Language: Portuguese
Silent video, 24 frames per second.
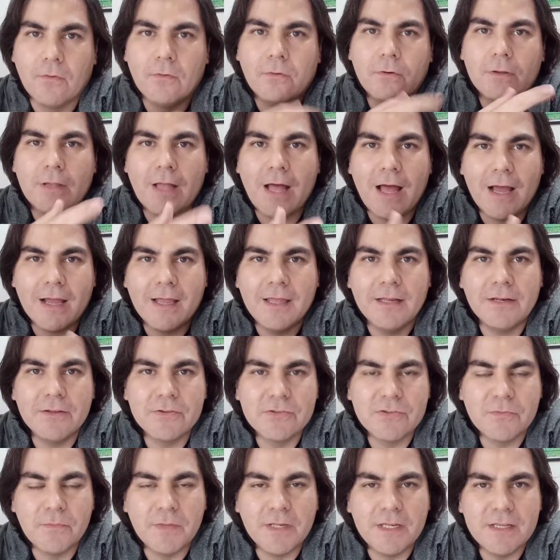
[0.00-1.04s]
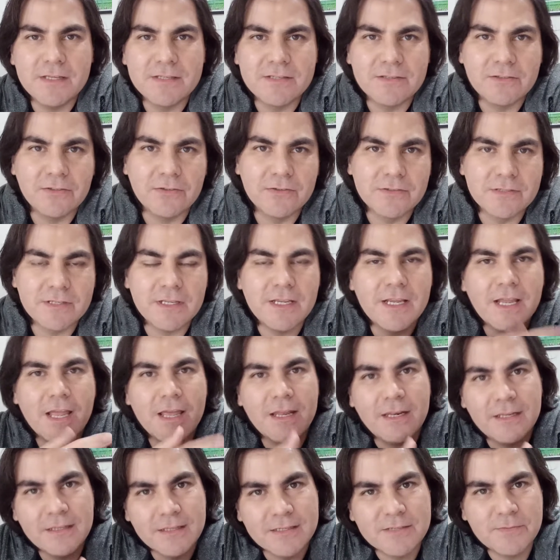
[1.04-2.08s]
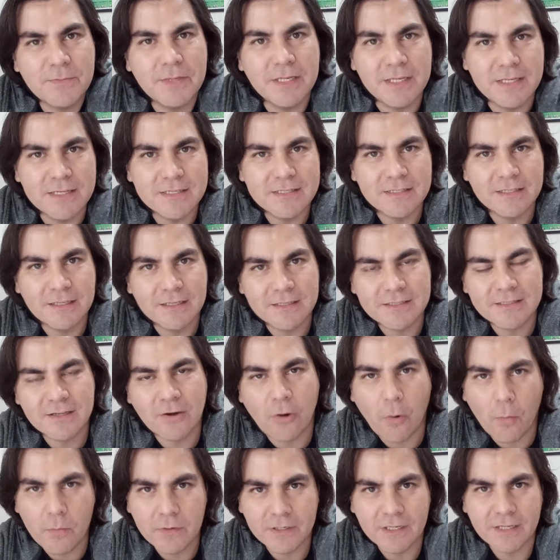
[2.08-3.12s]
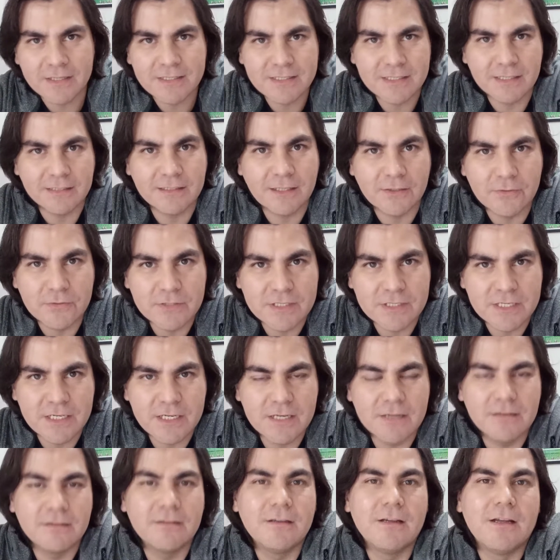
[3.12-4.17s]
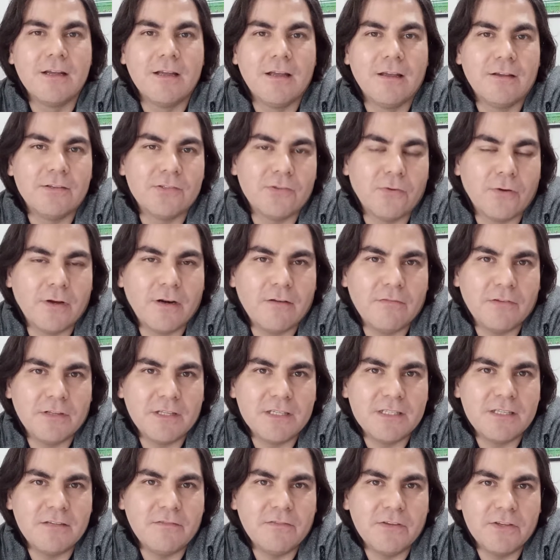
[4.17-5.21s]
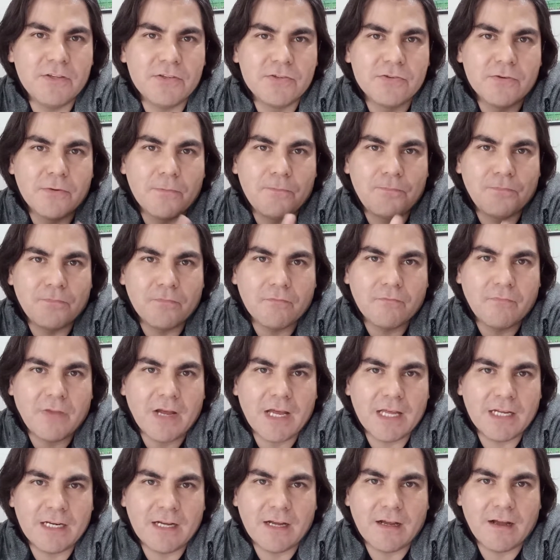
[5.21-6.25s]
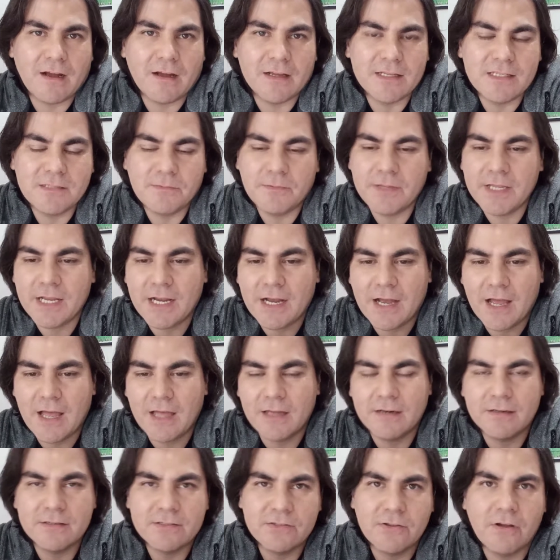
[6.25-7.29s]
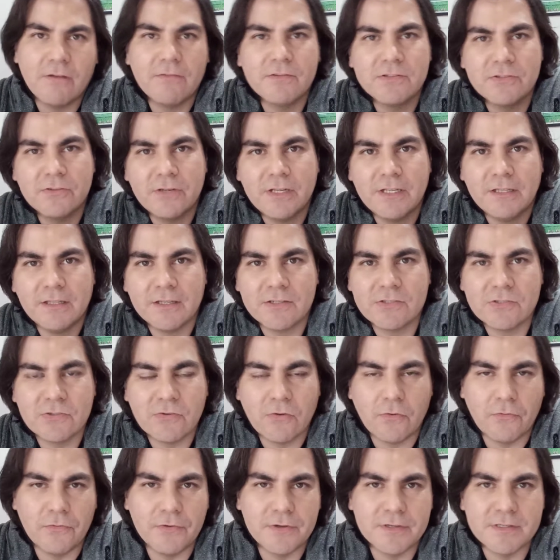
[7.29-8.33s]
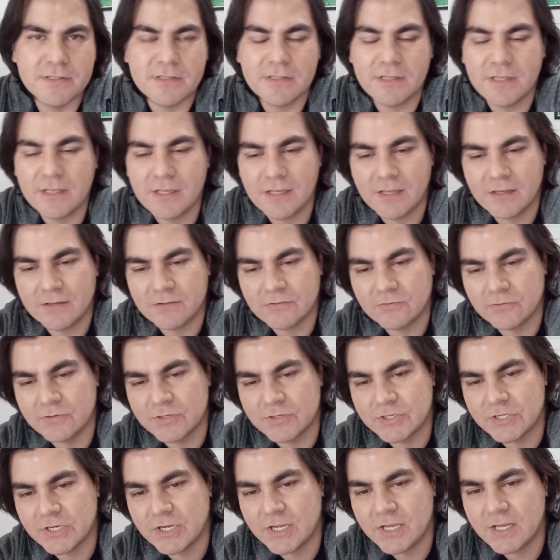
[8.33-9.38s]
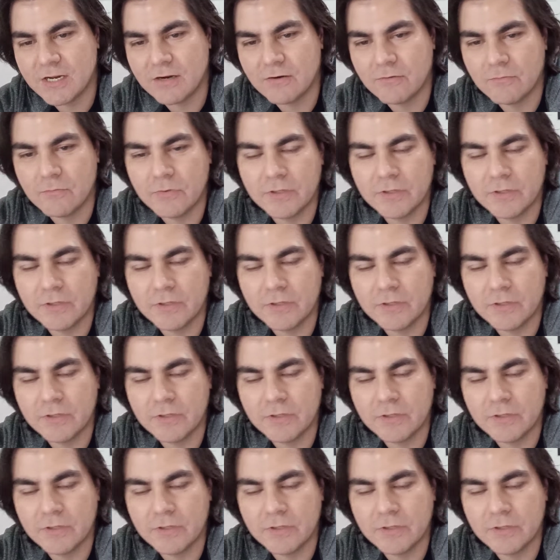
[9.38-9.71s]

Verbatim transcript: Olá, queridos ministros e queridas ministras da comunidade Santa Luzia. Estou gravando esse vídeo para explicar as novas orientações que surgiram.